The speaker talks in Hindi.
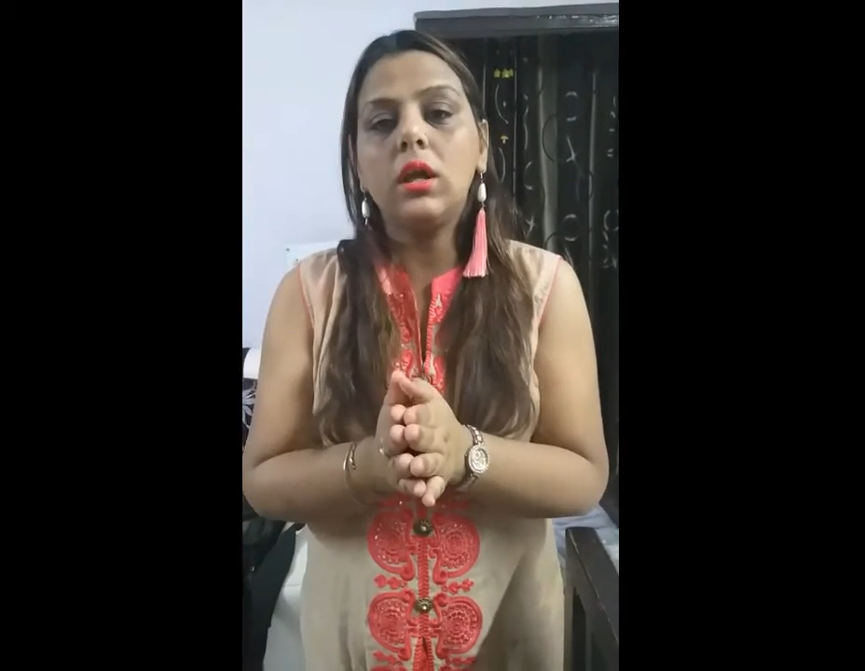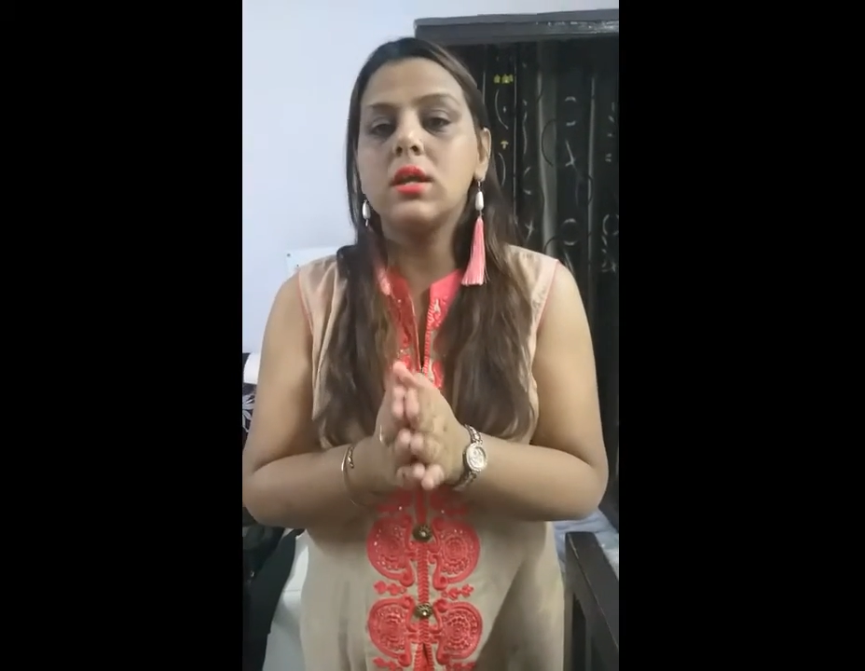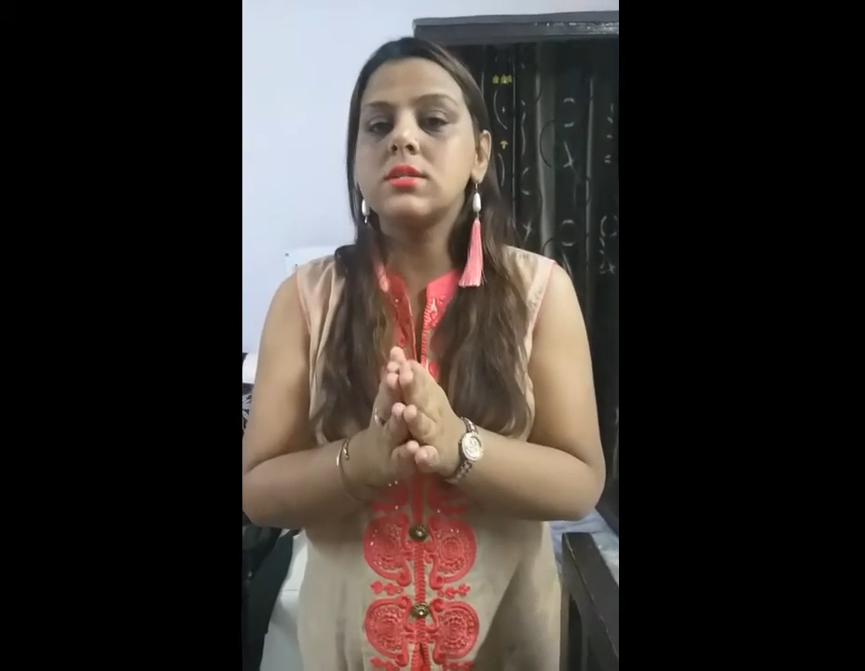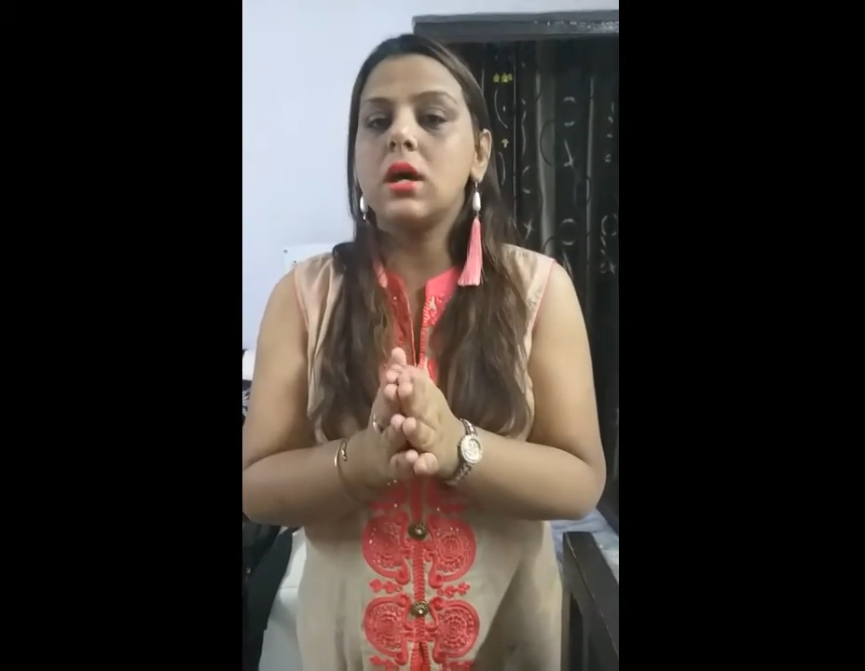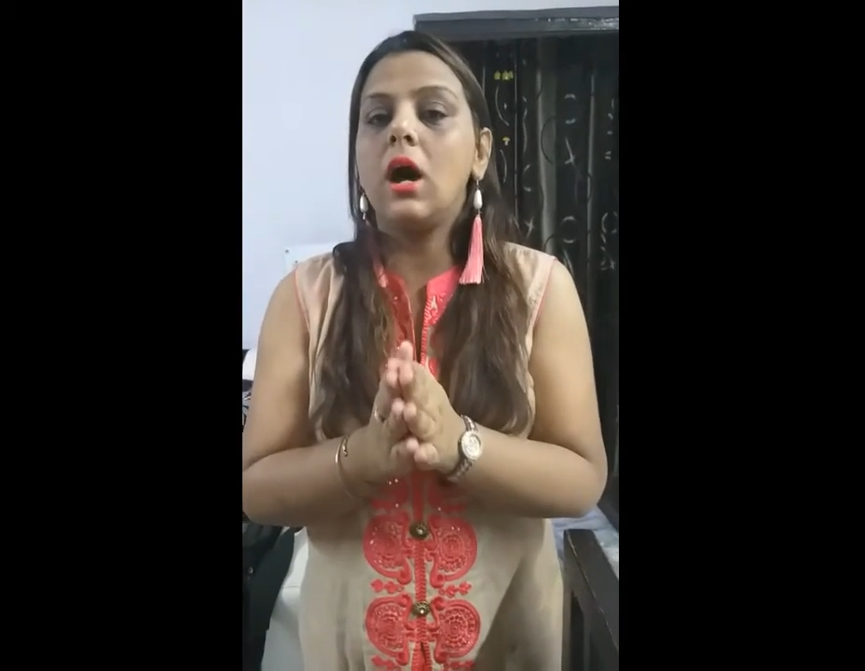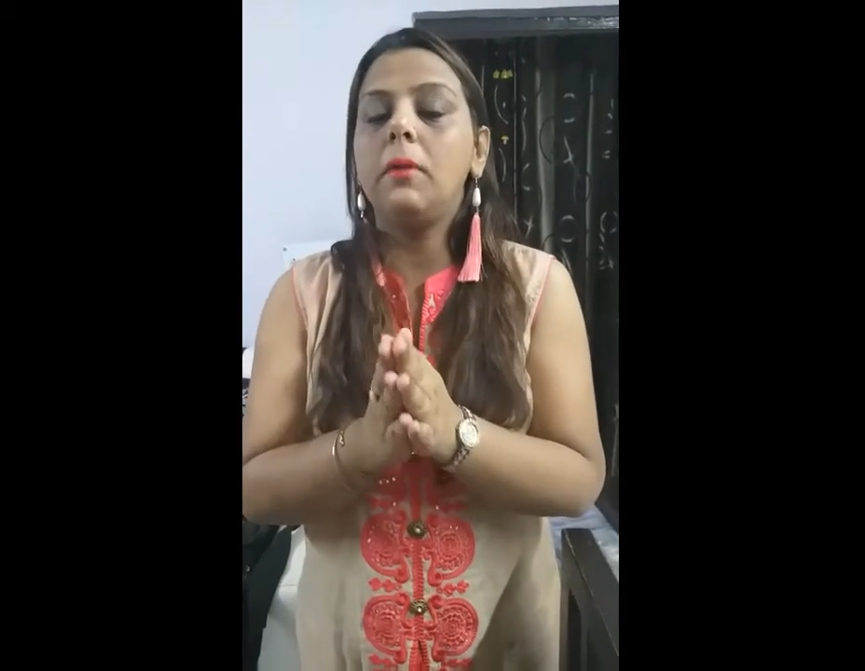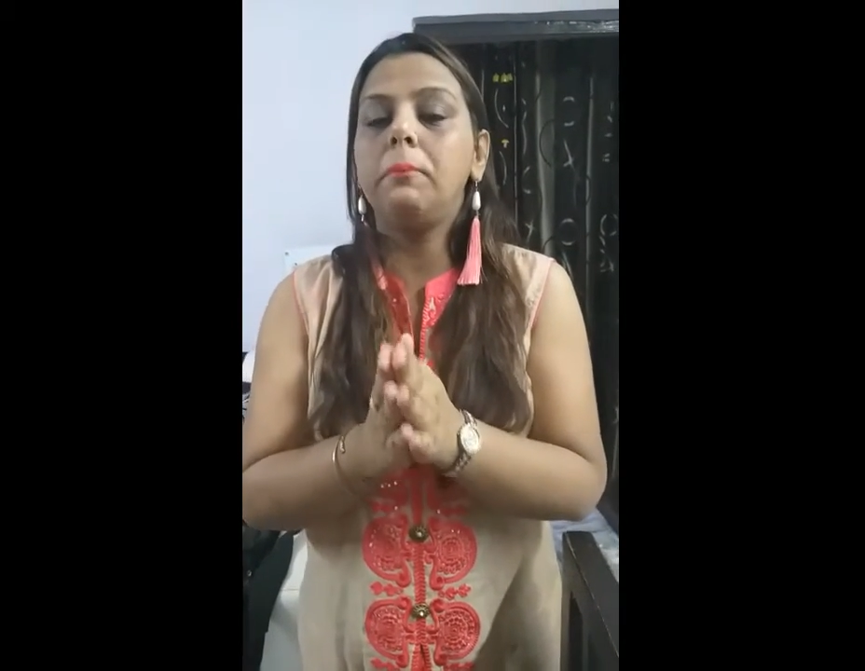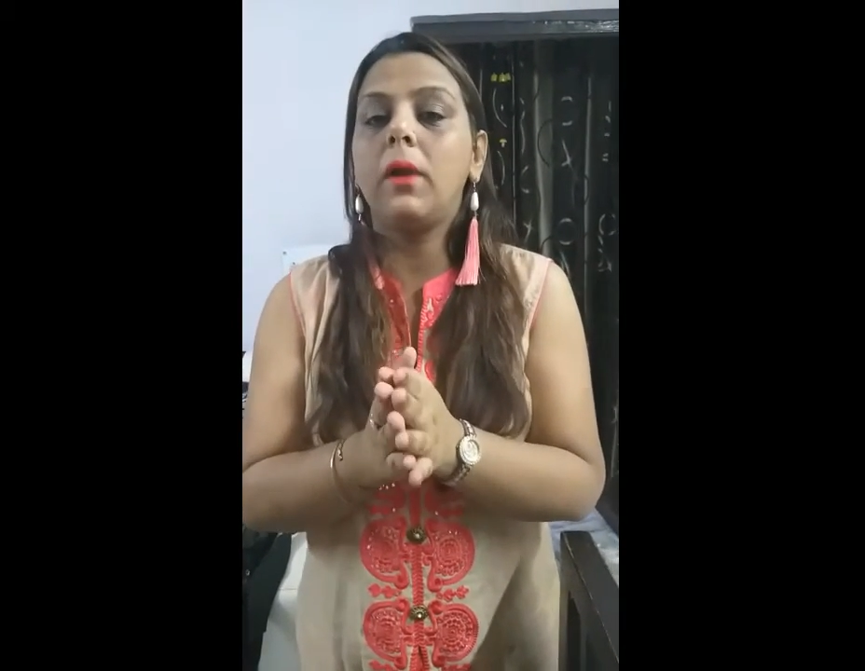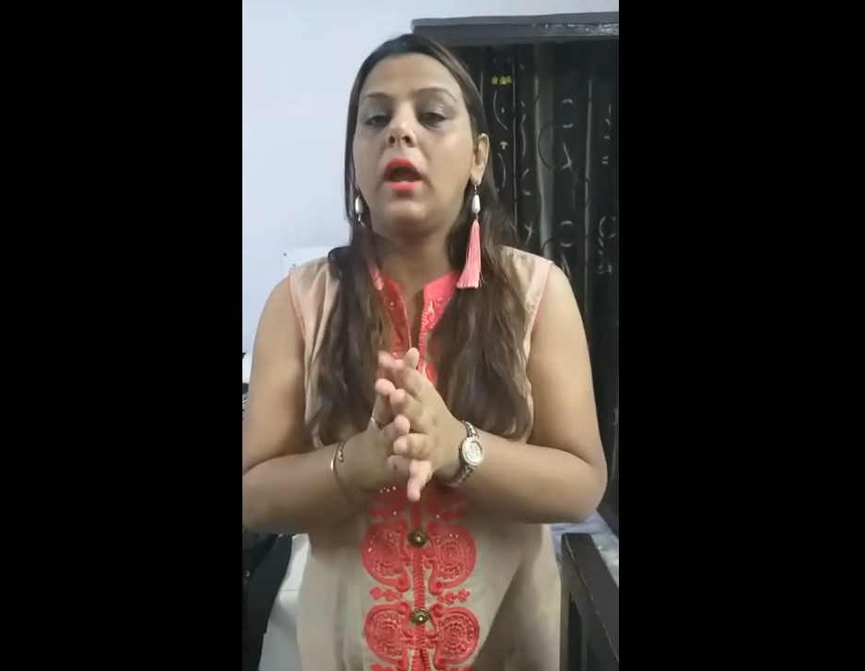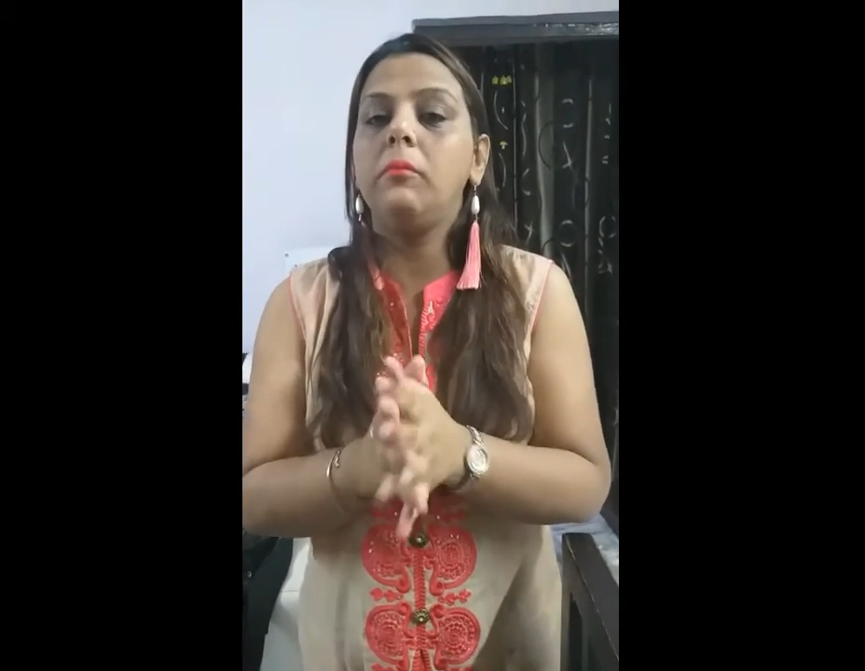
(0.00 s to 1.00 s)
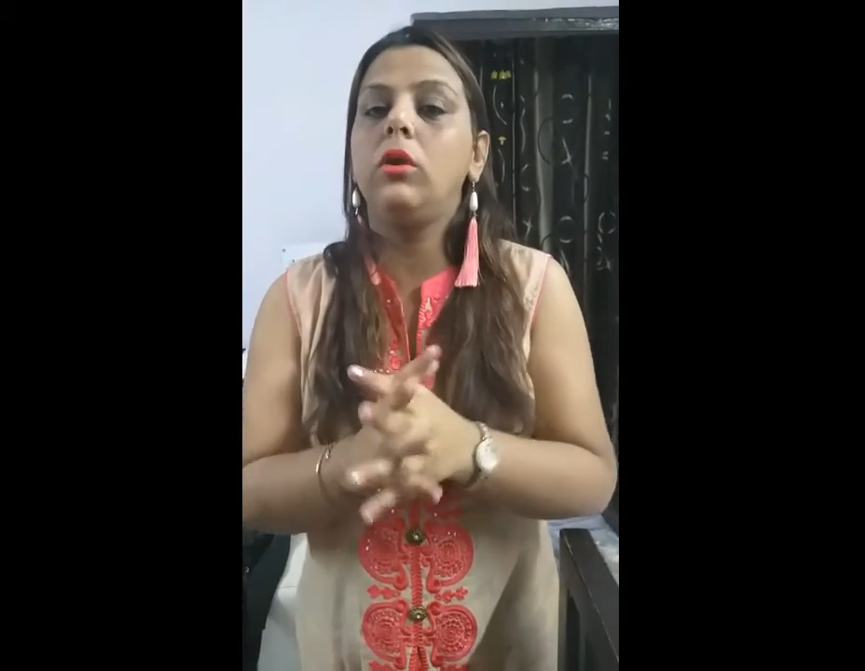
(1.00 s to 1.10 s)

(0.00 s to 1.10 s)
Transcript: इज आर प्राइम